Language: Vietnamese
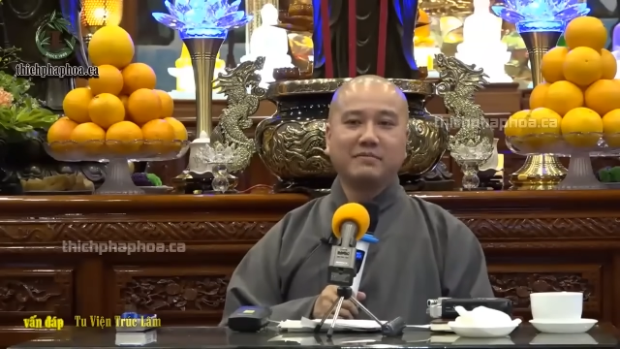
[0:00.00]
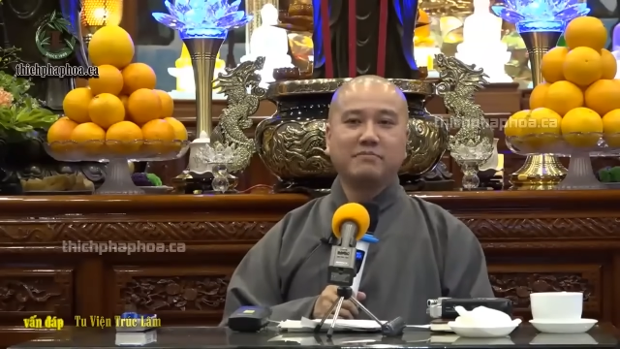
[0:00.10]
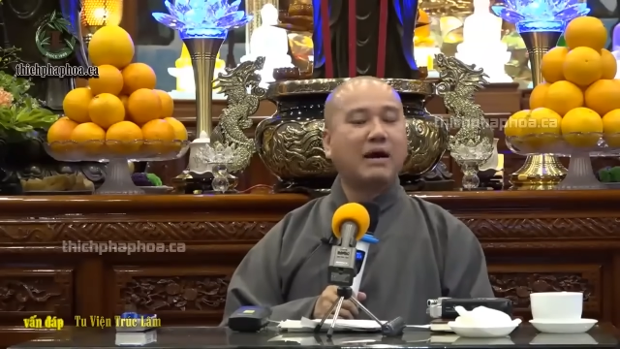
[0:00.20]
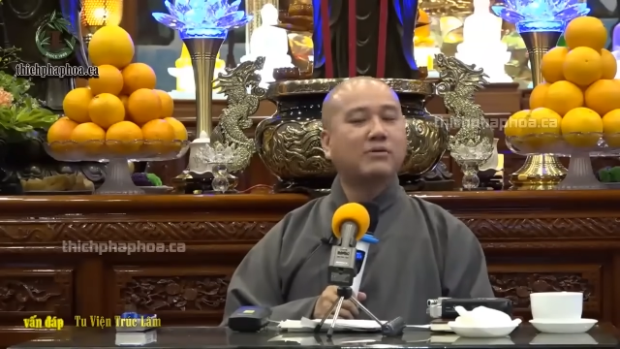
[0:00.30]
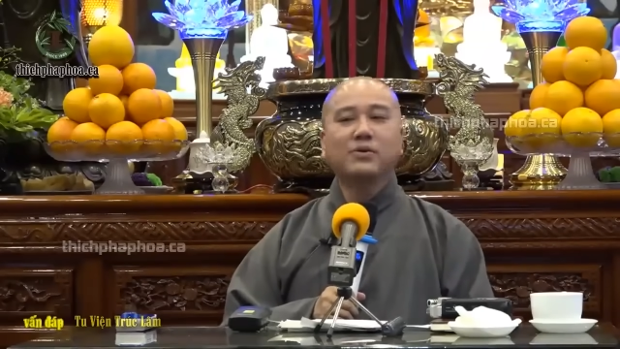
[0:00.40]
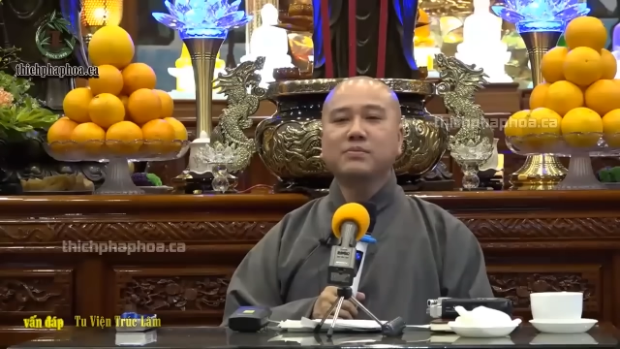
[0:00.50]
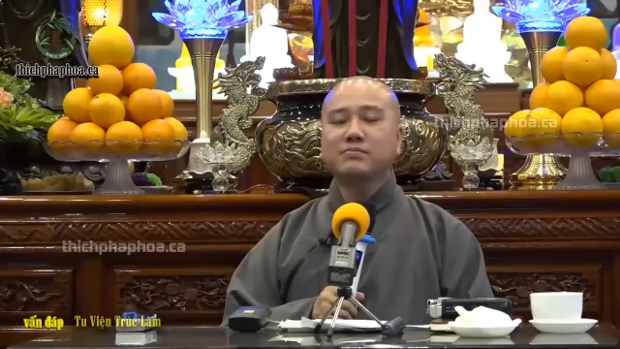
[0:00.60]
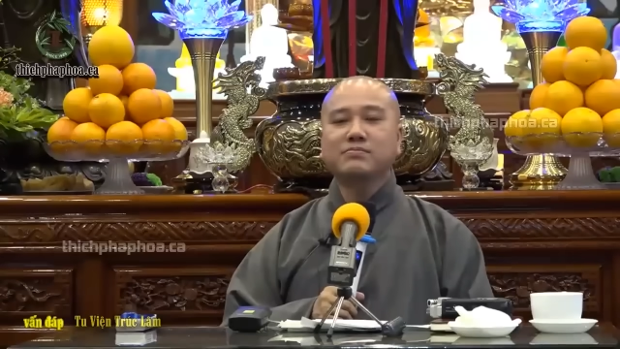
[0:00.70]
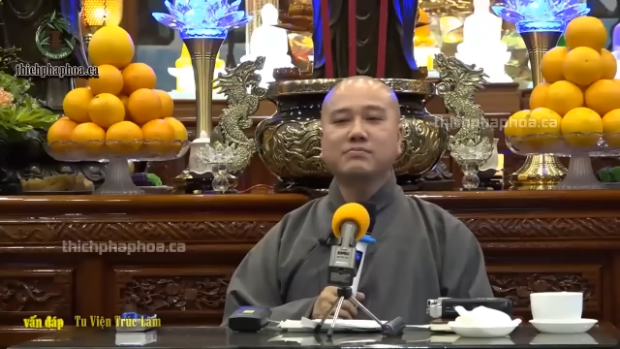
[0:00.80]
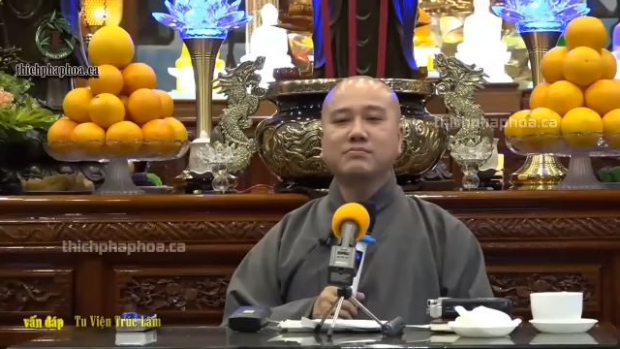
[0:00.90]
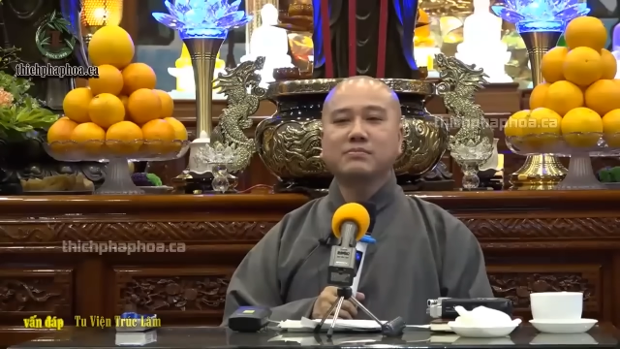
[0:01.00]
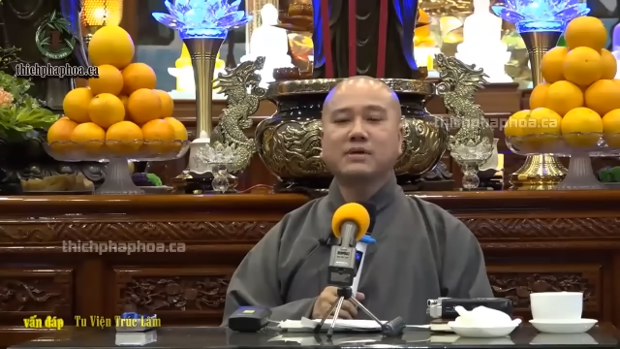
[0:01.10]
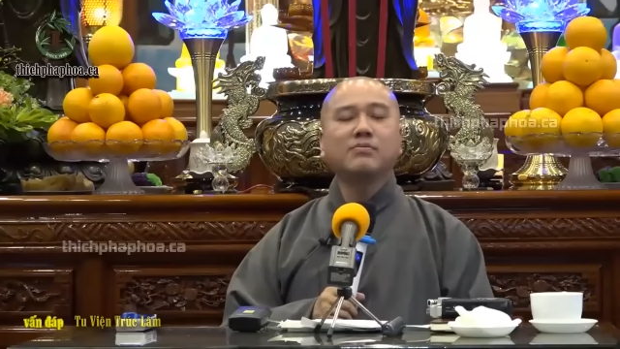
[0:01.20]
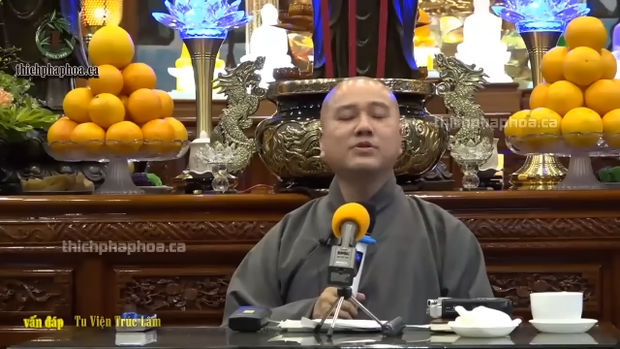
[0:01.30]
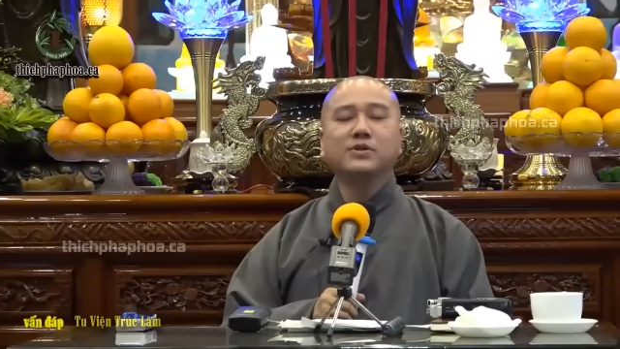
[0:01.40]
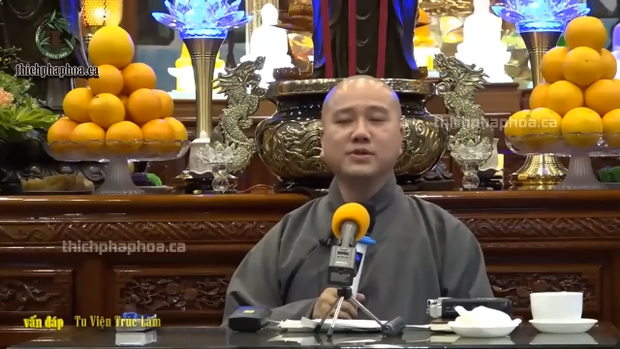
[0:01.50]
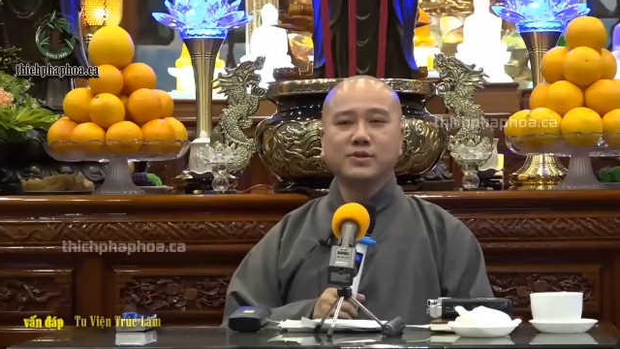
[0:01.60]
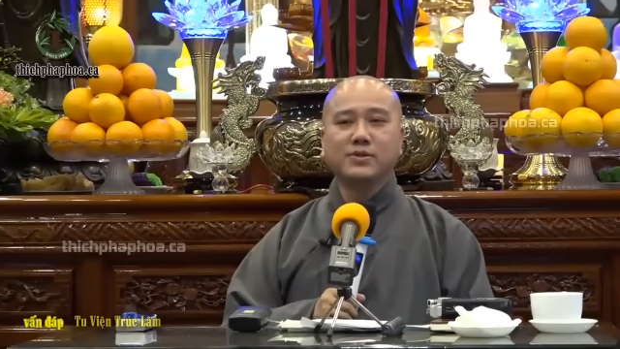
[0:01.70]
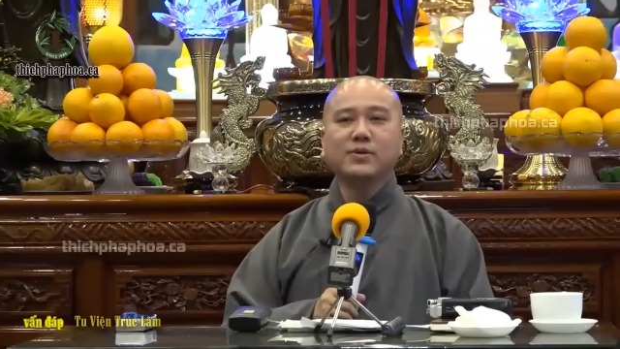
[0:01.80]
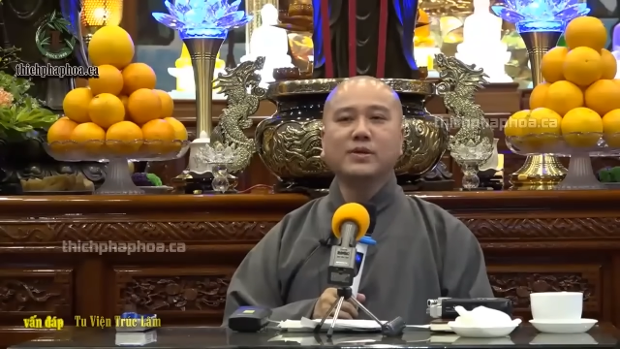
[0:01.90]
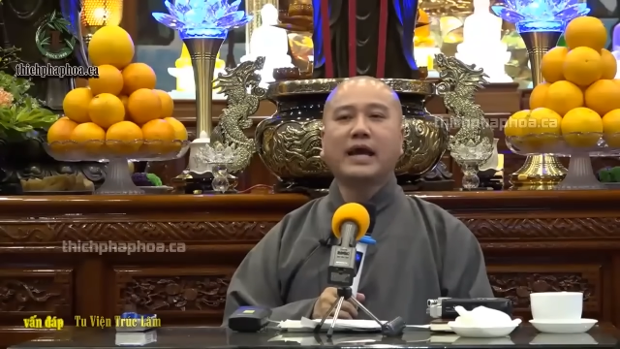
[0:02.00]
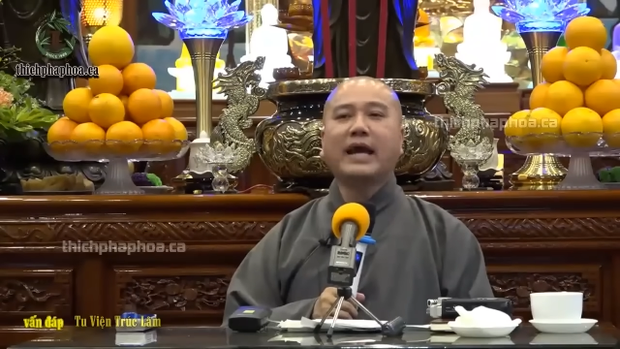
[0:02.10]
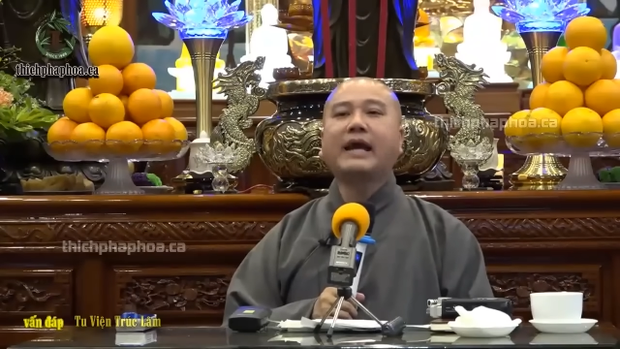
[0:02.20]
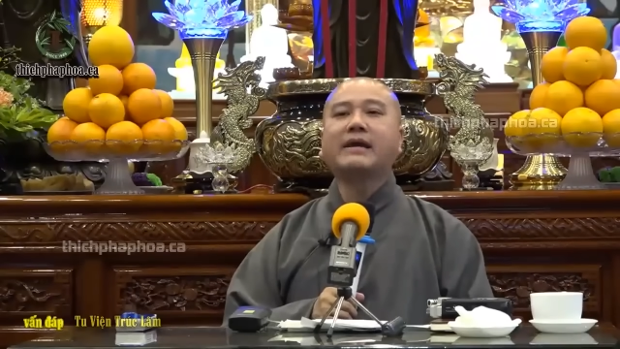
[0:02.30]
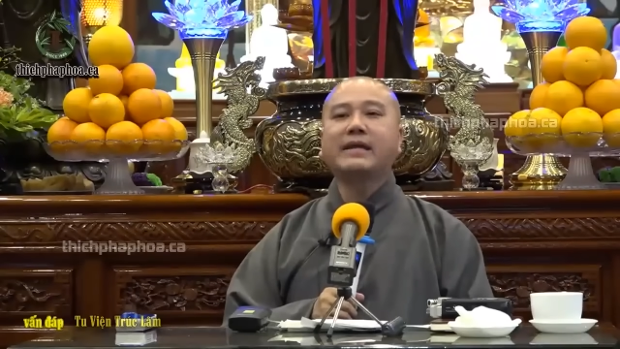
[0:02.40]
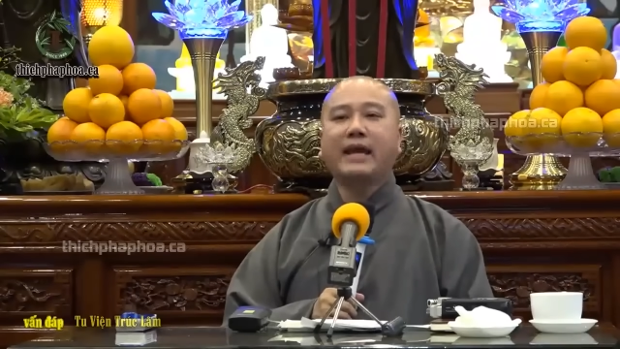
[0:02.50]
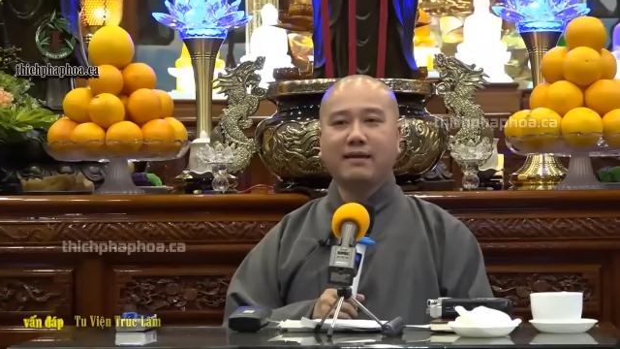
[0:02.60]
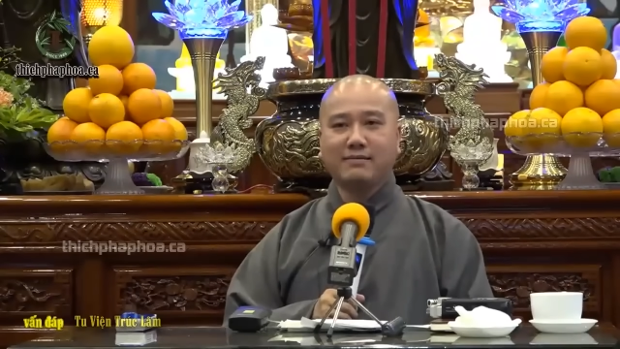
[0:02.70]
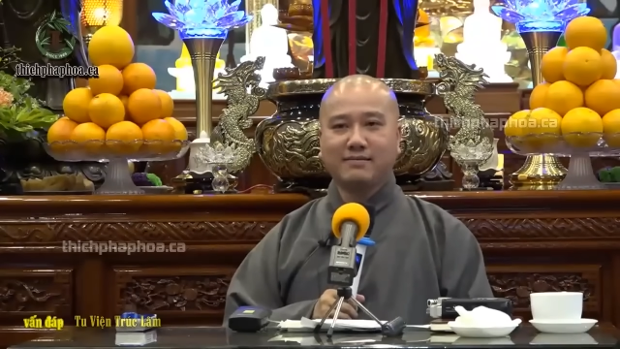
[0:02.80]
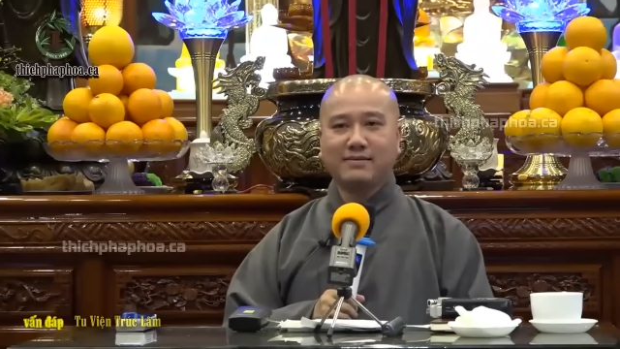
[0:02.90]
Bảo Thúc không chửi tôi là hèn nhát,